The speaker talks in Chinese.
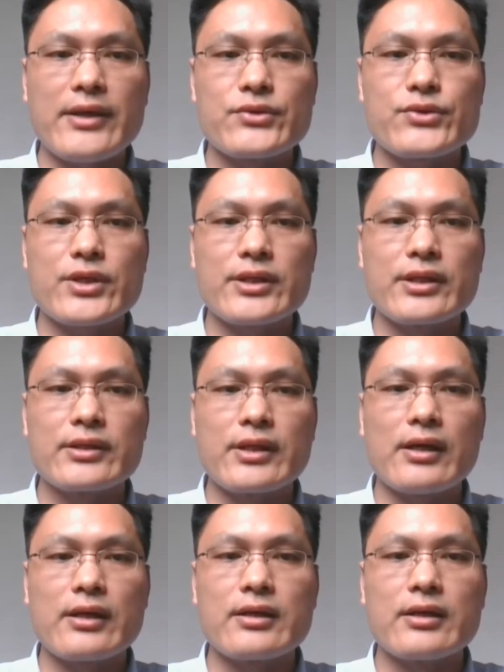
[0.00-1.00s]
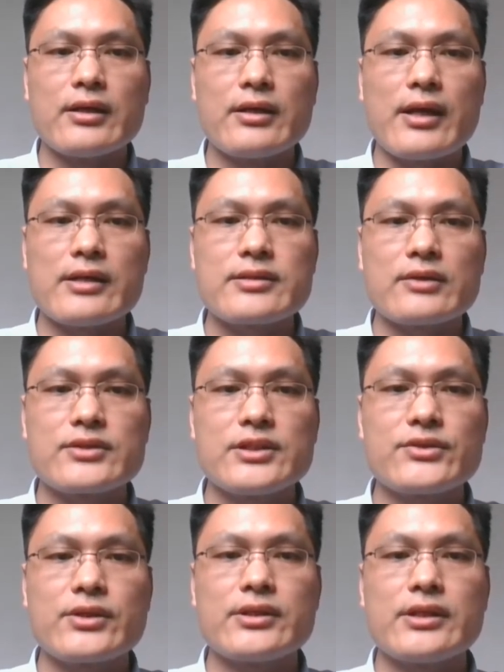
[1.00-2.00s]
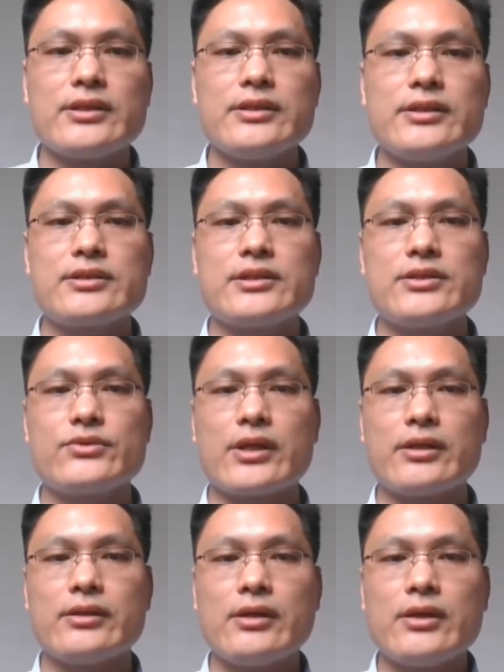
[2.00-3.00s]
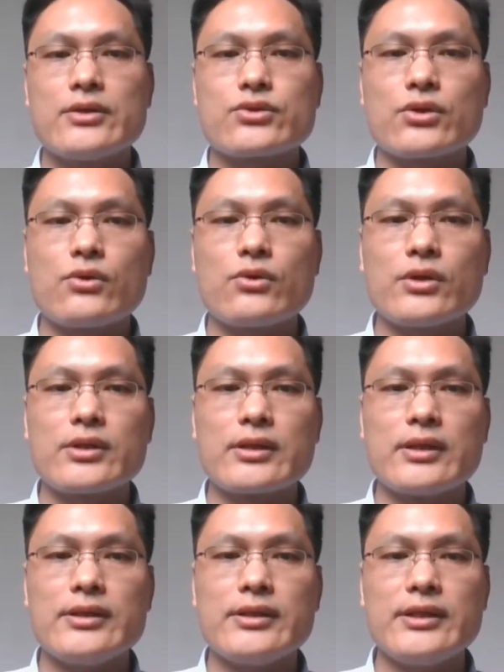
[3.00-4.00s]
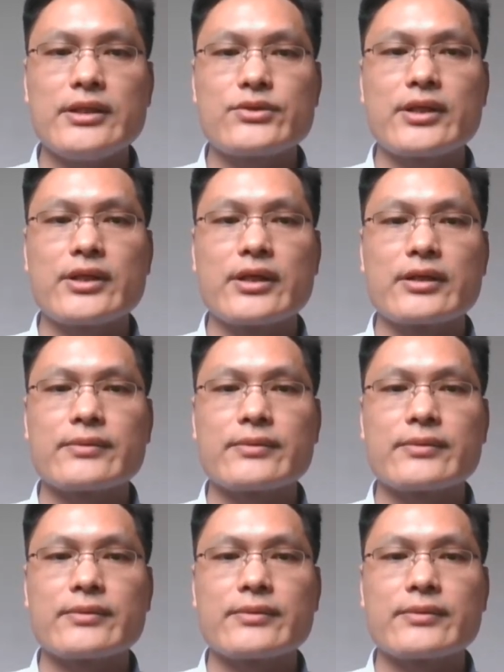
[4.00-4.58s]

而且啊，对于人的好奇心和探索精神来讲，自由意志